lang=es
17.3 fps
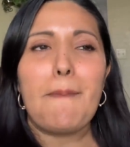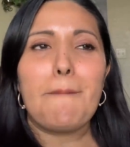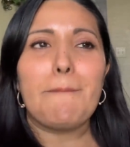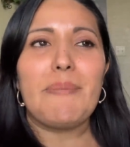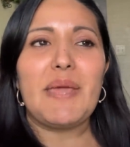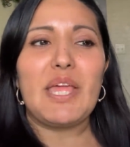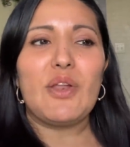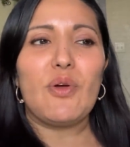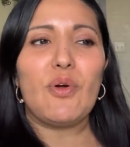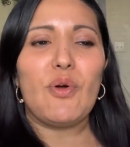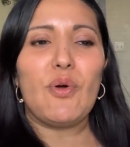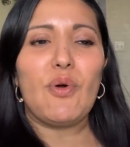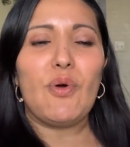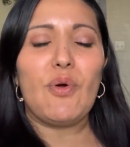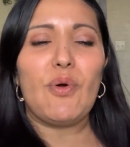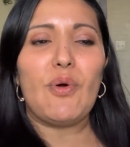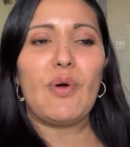
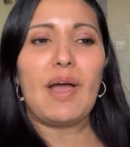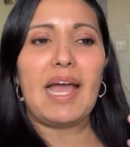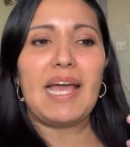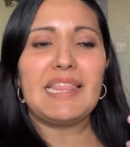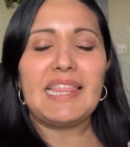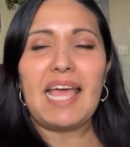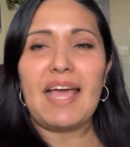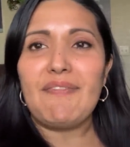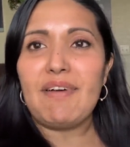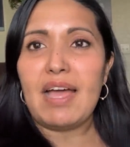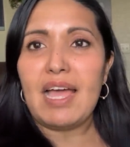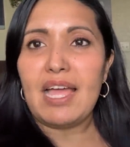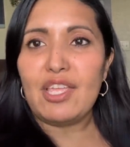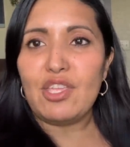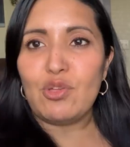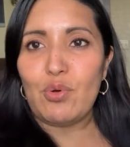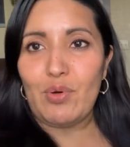Pero
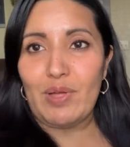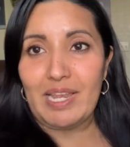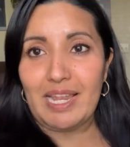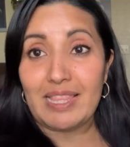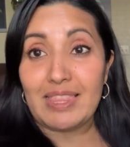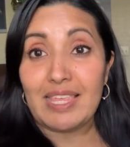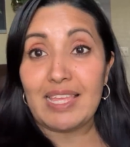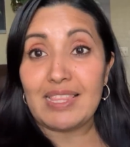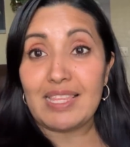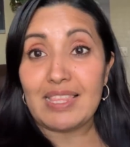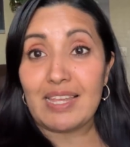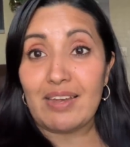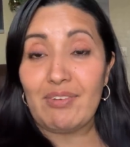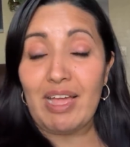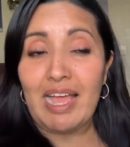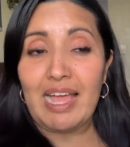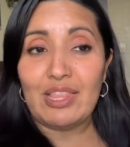andaba yo en la tienda
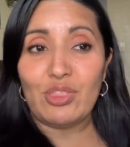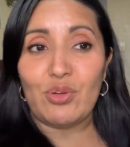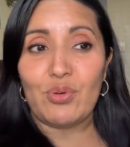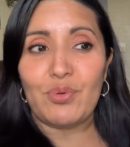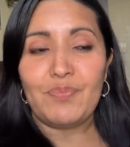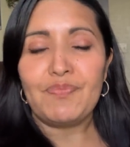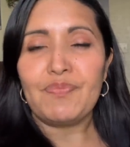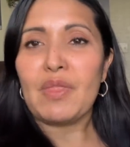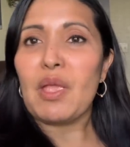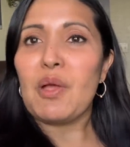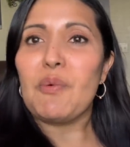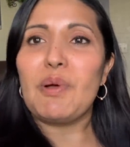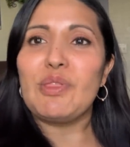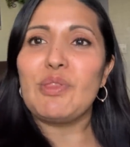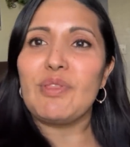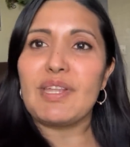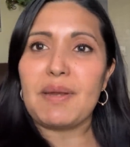trabajando,
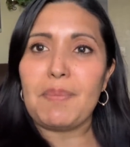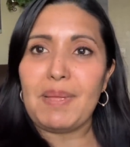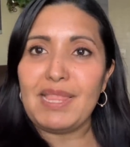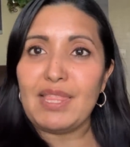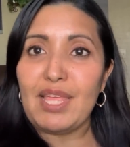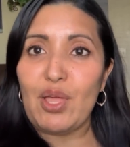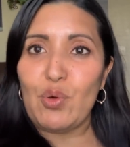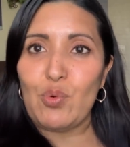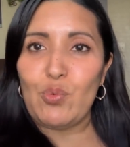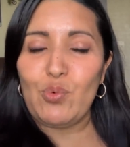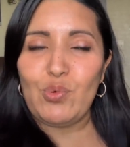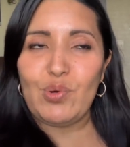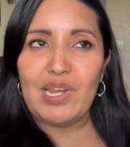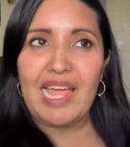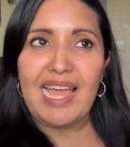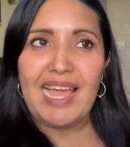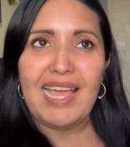cuando de repente
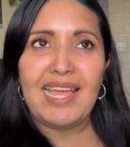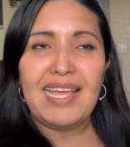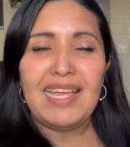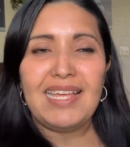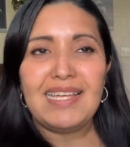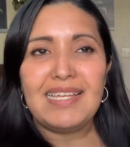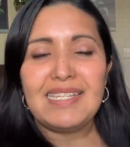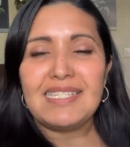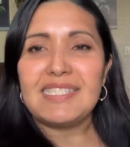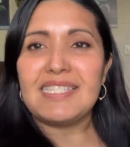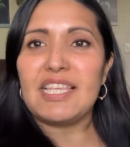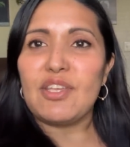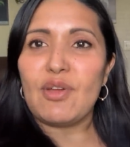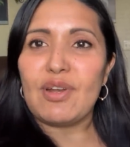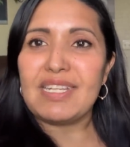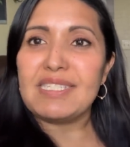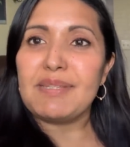una
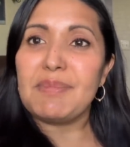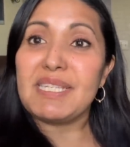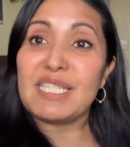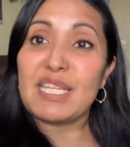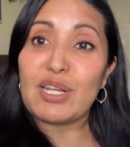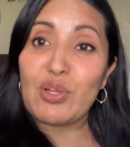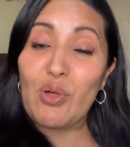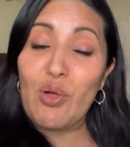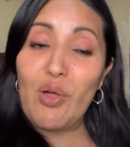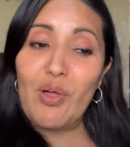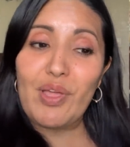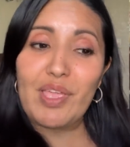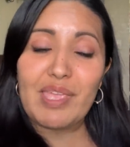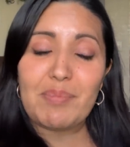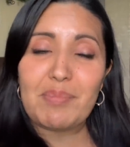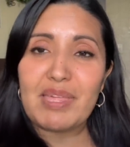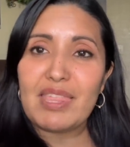señora se me acercó
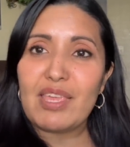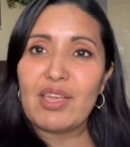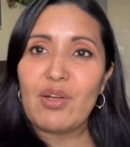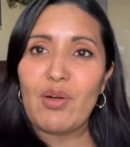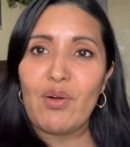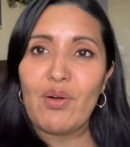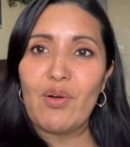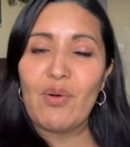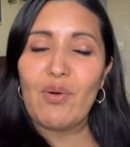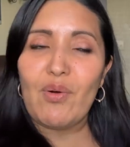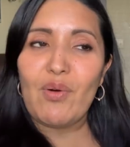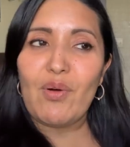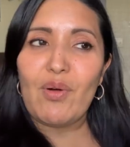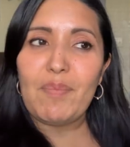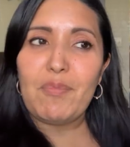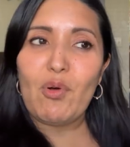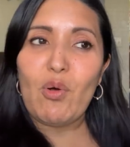y me dijo,
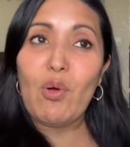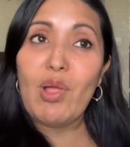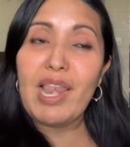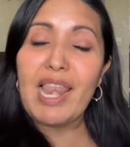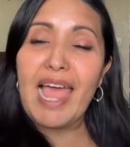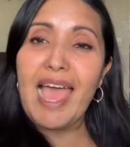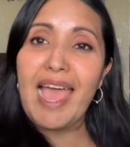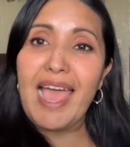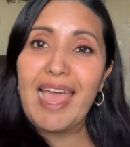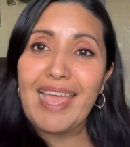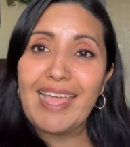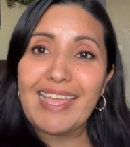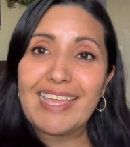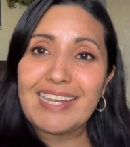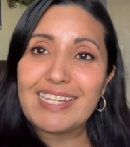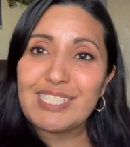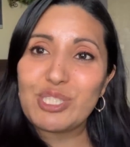hola,
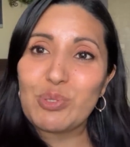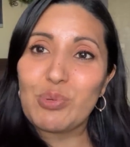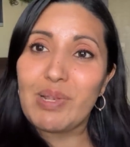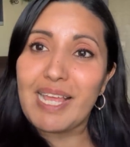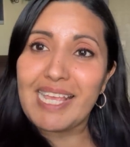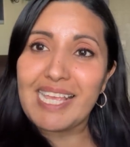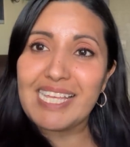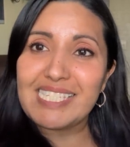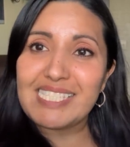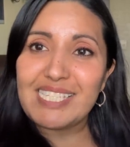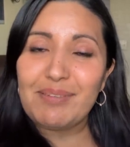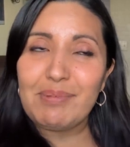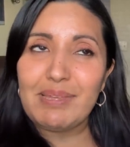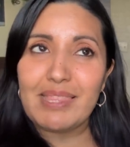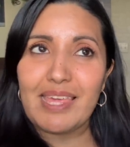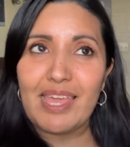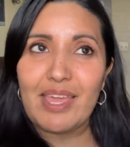¿eres tú la que hace
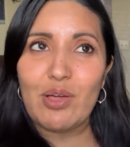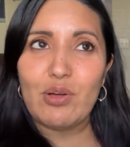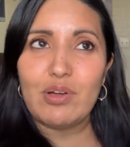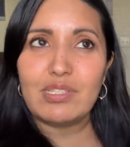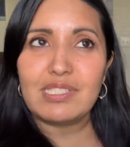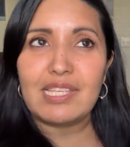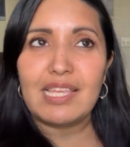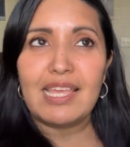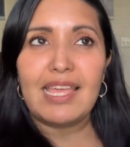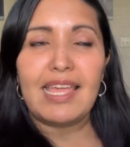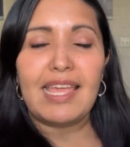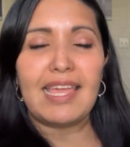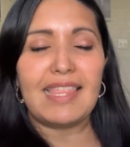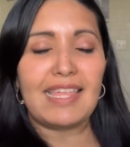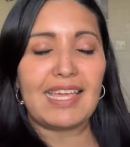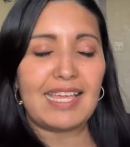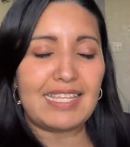videos?
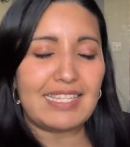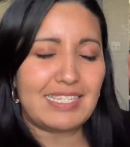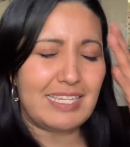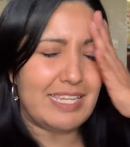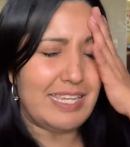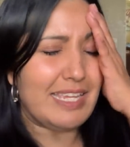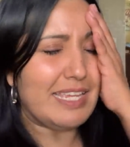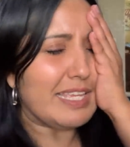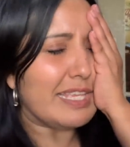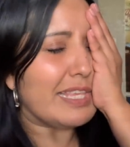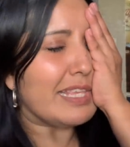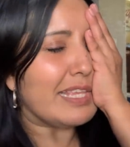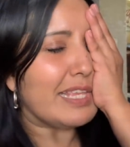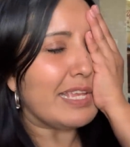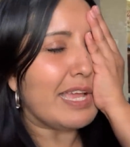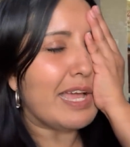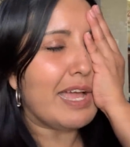Y dije,
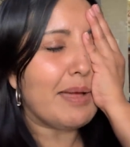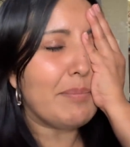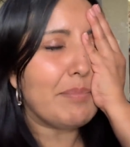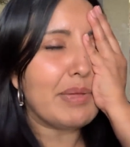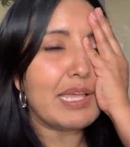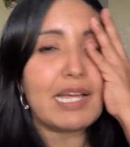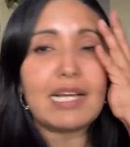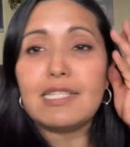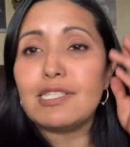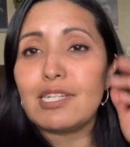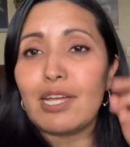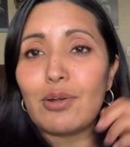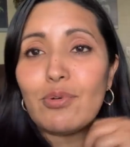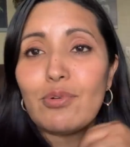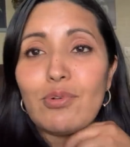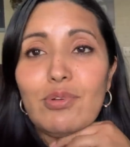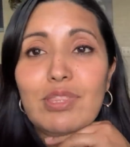ya me
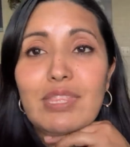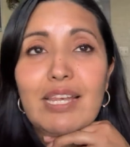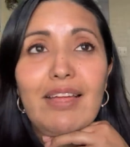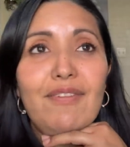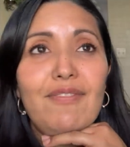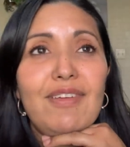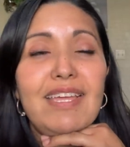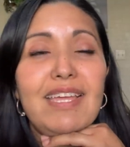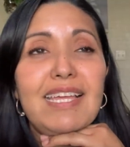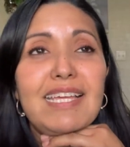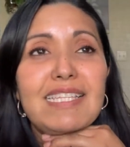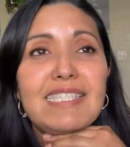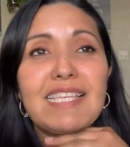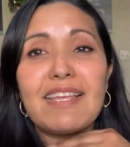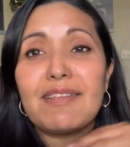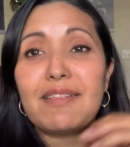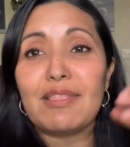cacharon otra
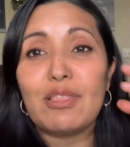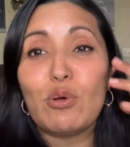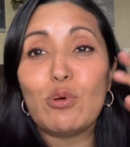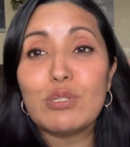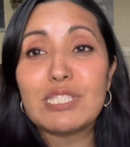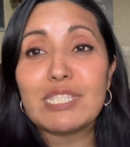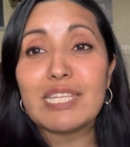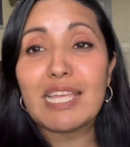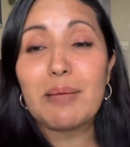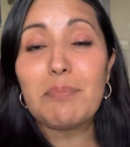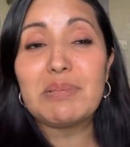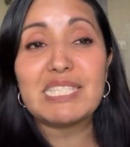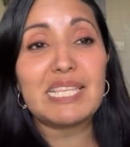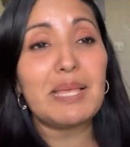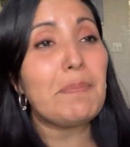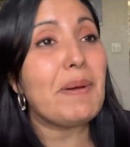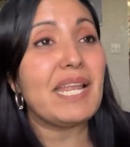vez y no sé que me
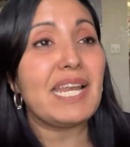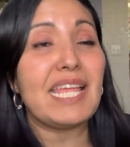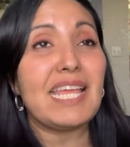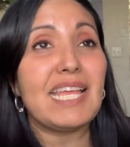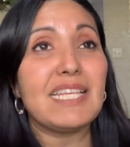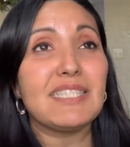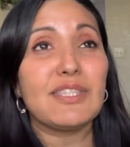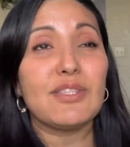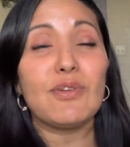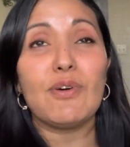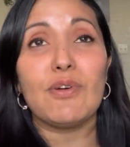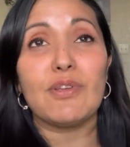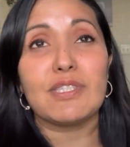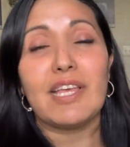sepan estos.